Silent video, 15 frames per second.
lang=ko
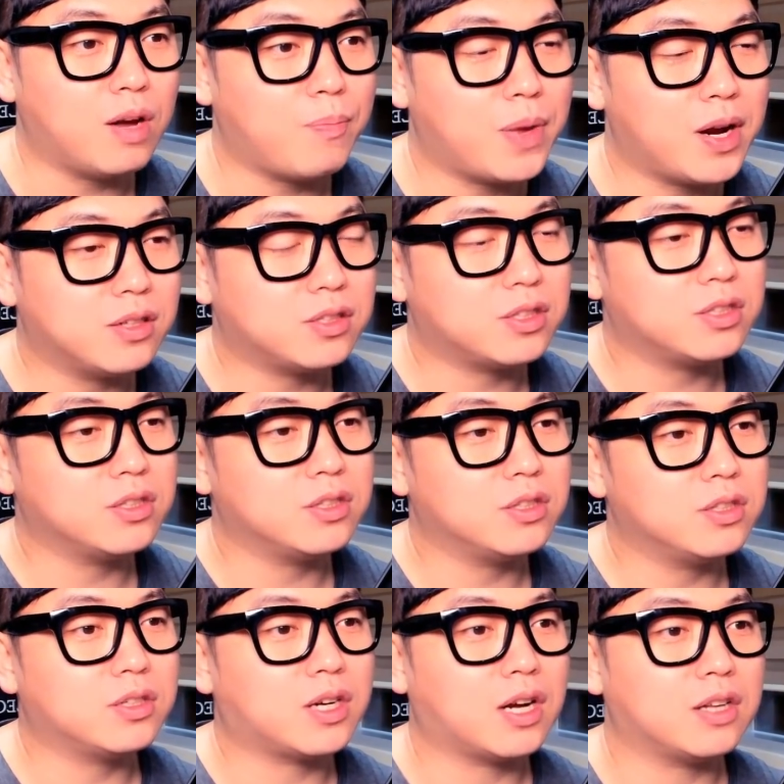
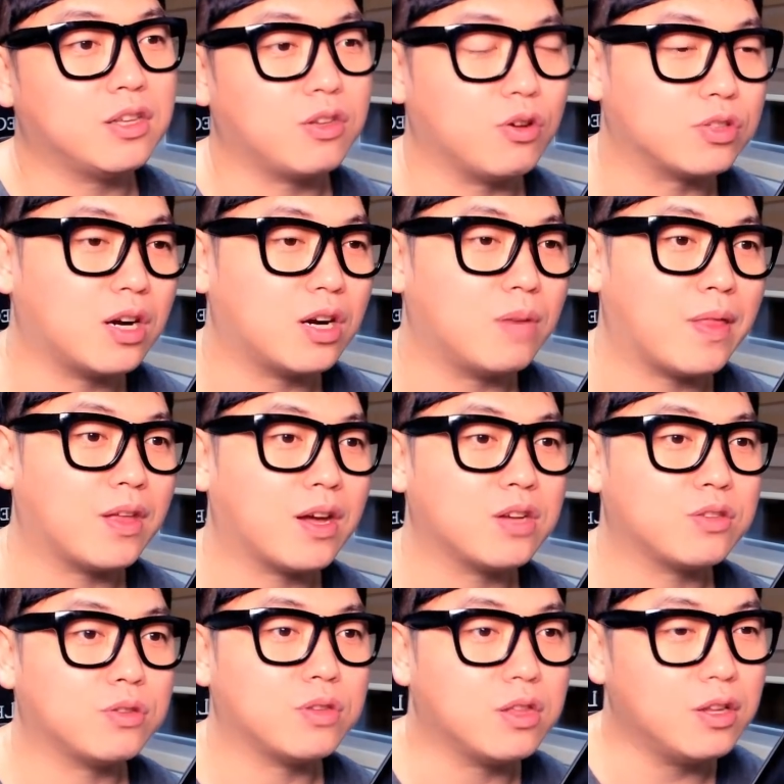펠츠라는 여자를
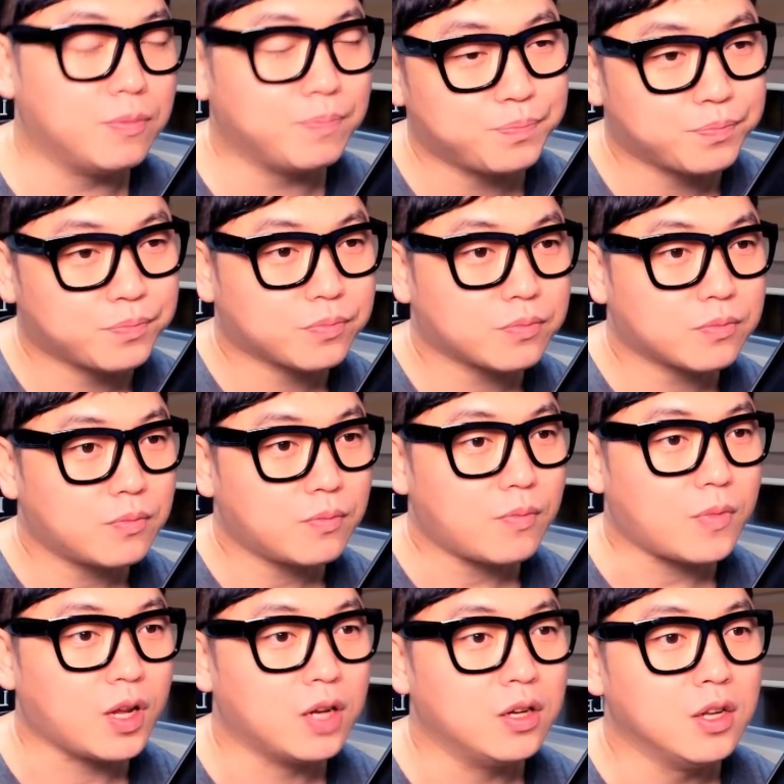만나기 전에는
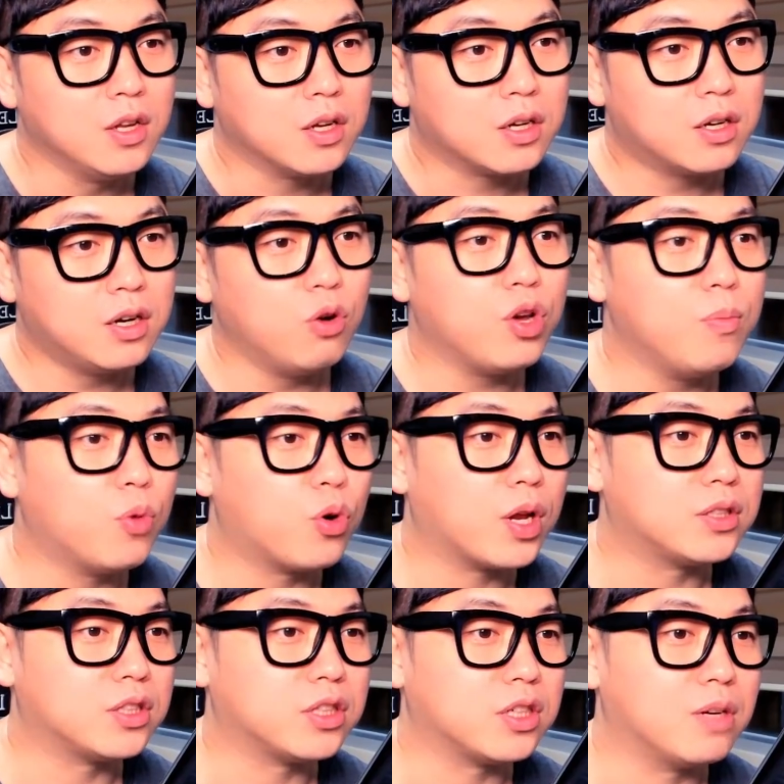클로이
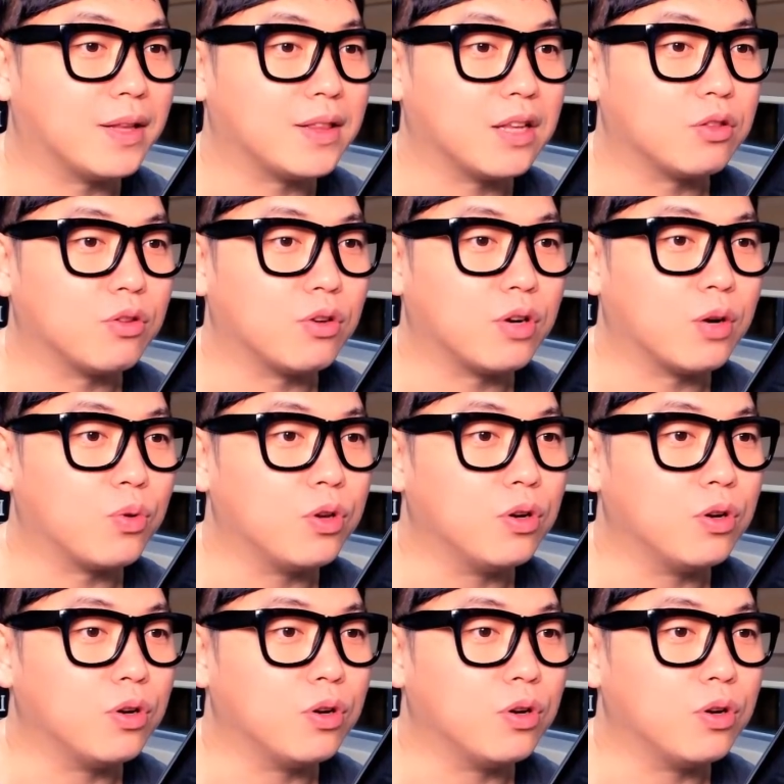모레츠를 만났더라고요.